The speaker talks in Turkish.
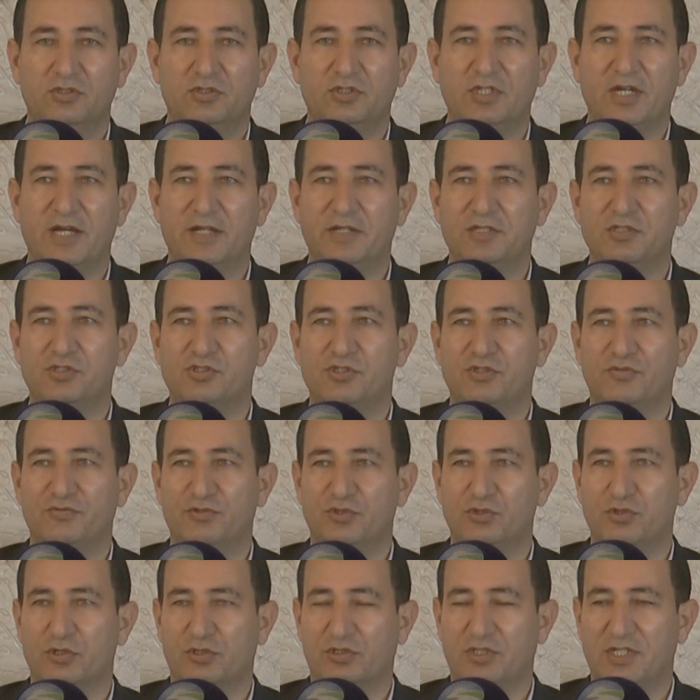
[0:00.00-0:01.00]
tarihin
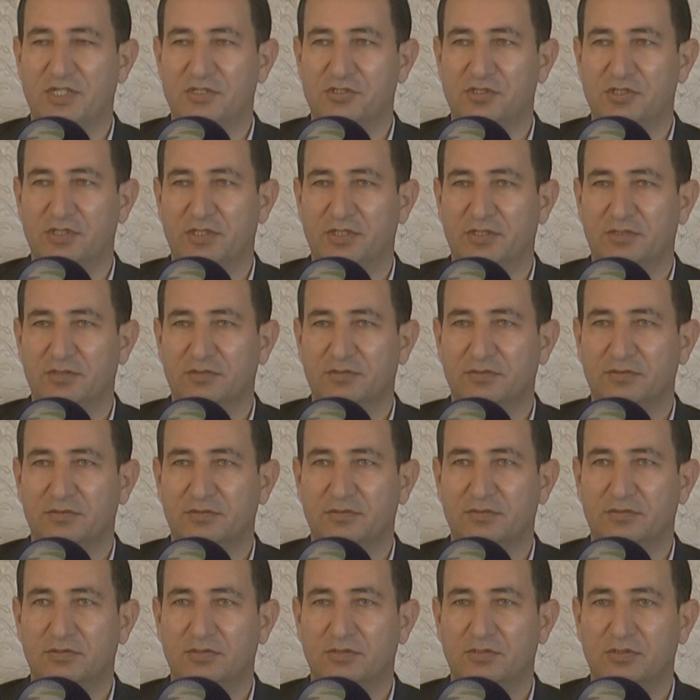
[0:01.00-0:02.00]
sıfır noktası
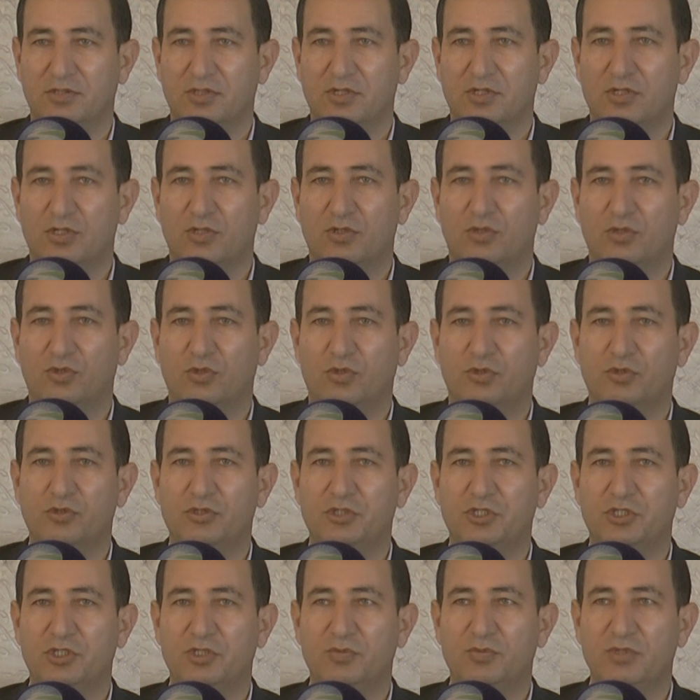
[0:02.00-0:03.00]

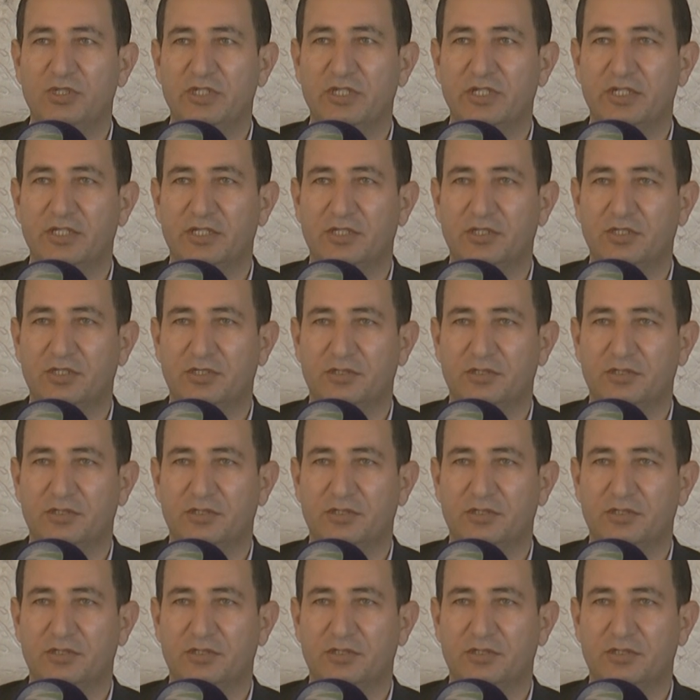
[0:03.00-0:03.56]
12 bin yıllık